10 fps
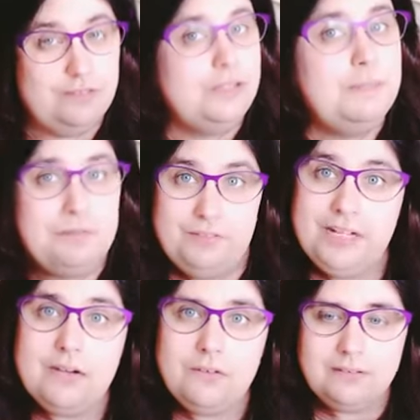Neue
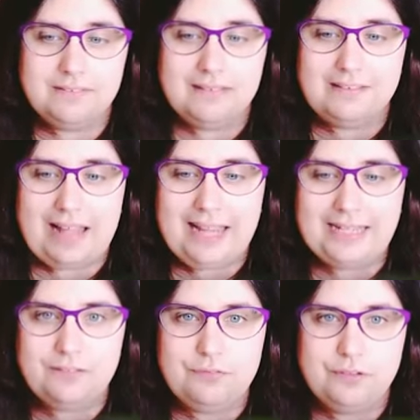Bewegungen sind
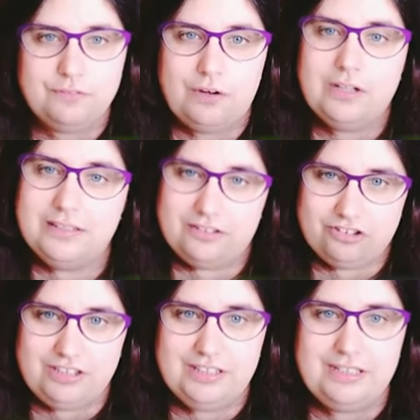eingefügt worden, das
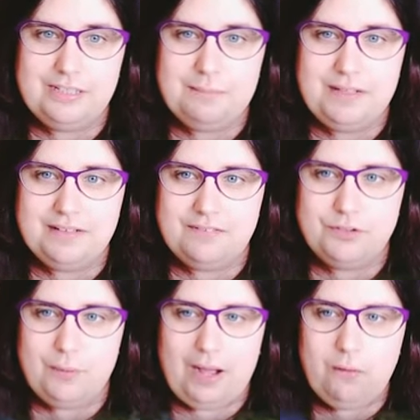steht in dem
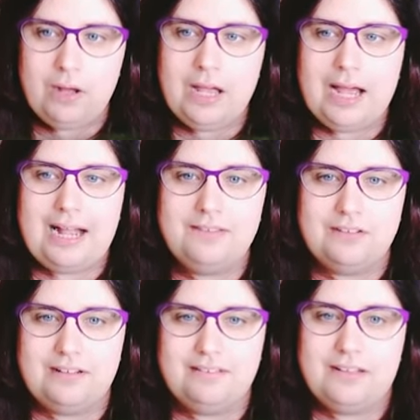Interview auch.
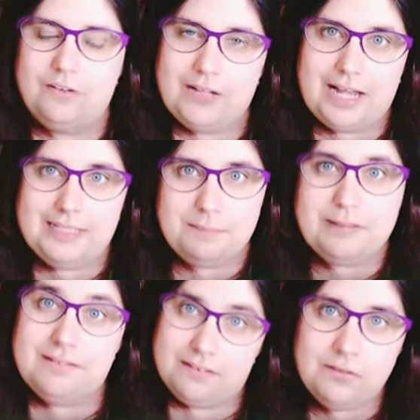Also, dass da neue
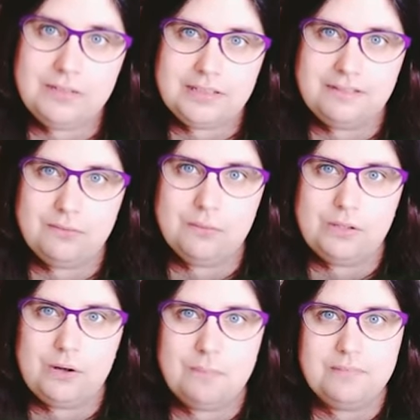Animationen dazu
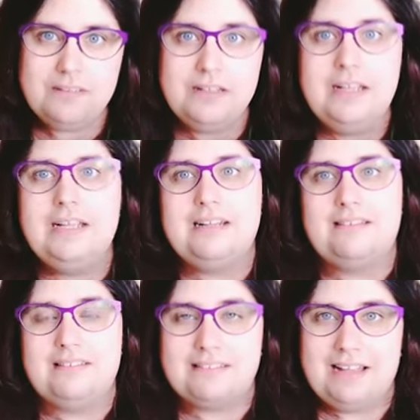gekommen sind,
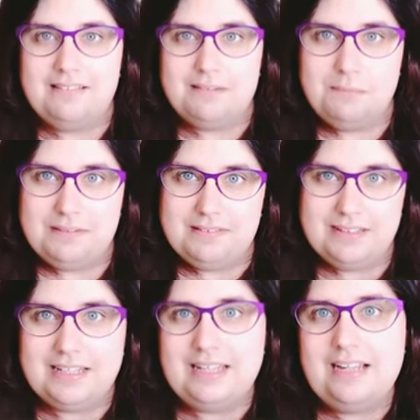dass das Ganze ein
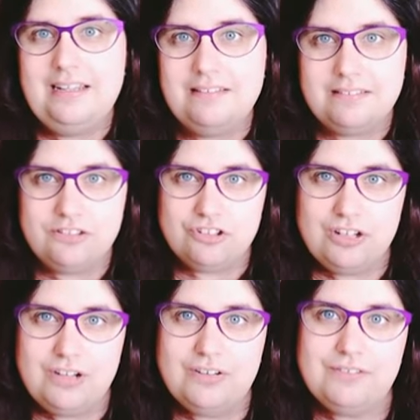bisschen
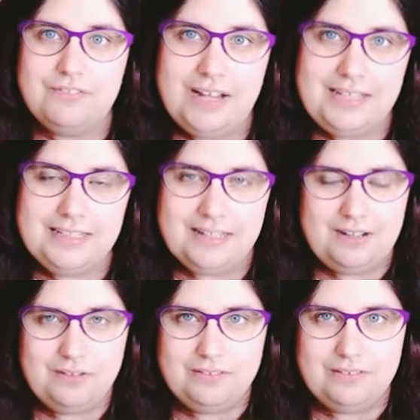realistischer und
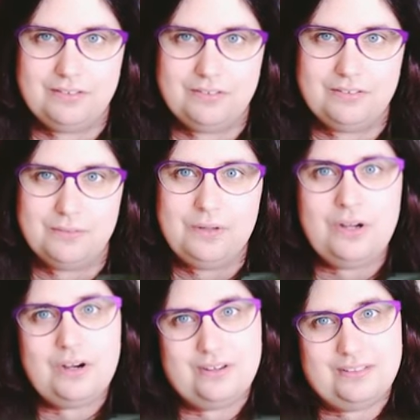weicher aussieht und so.
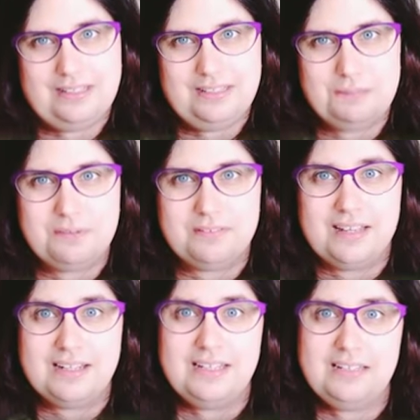Und ich muss
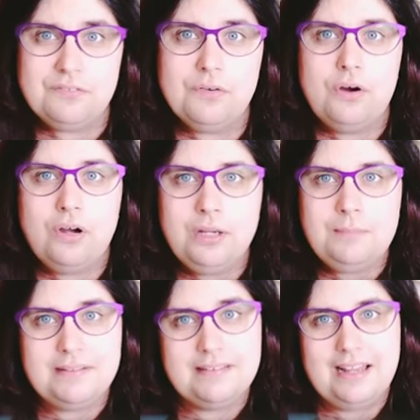sagen, ich freue
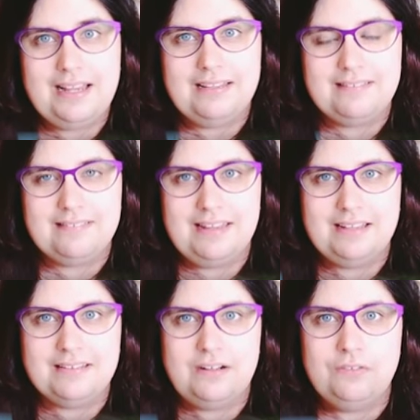mich da echt
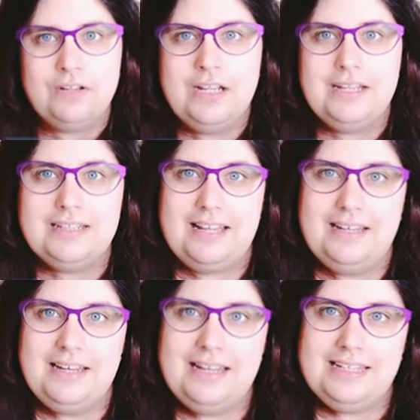sehr drauf,
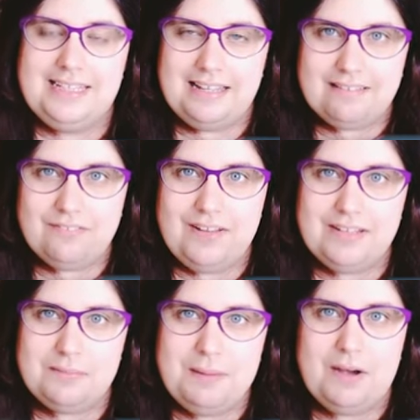denn jetzt
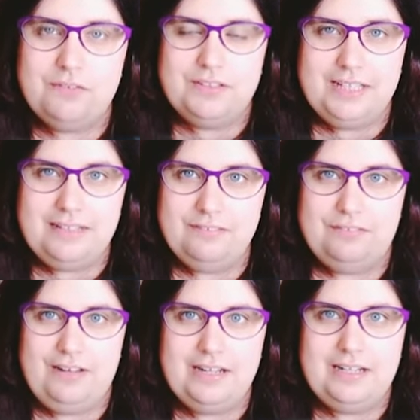werde ich mir auf jeden
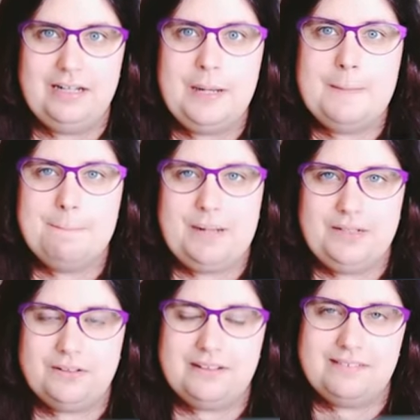Fall mal
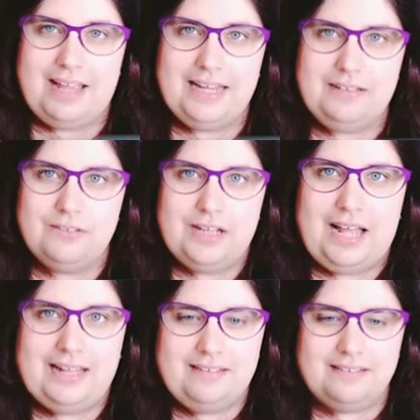noch das ein
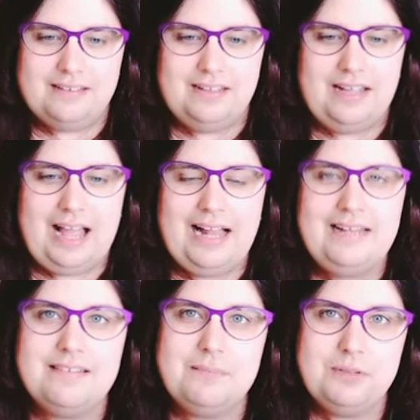oder andere
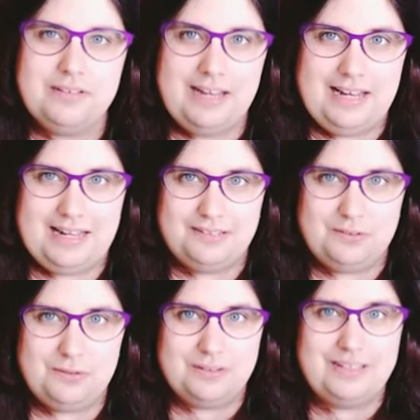alte Modell
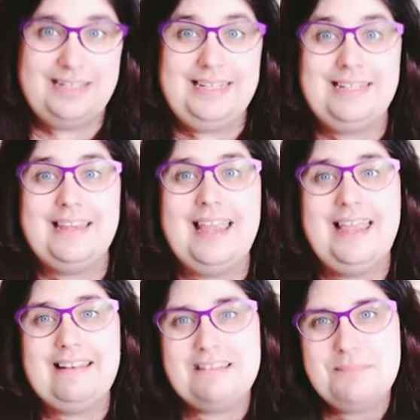angucken. Ich
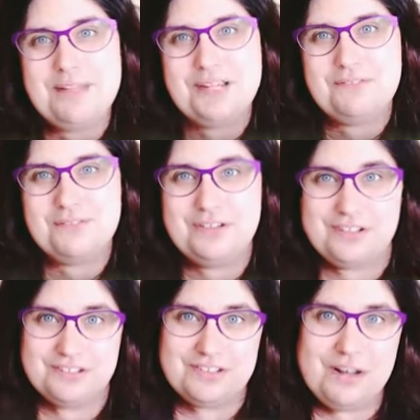hätte mir
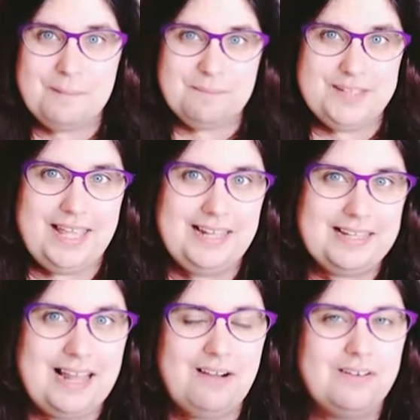gewünscht, die
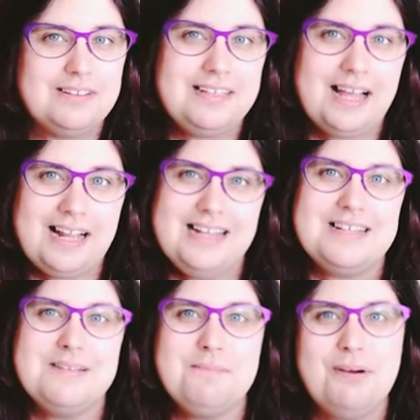hätten auch die
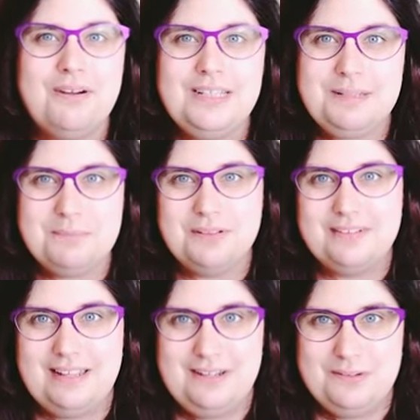alten
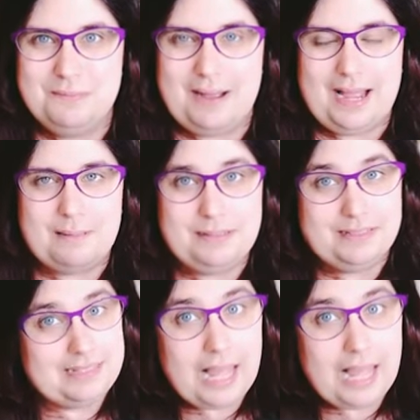Pony-Modelle überarbeitet.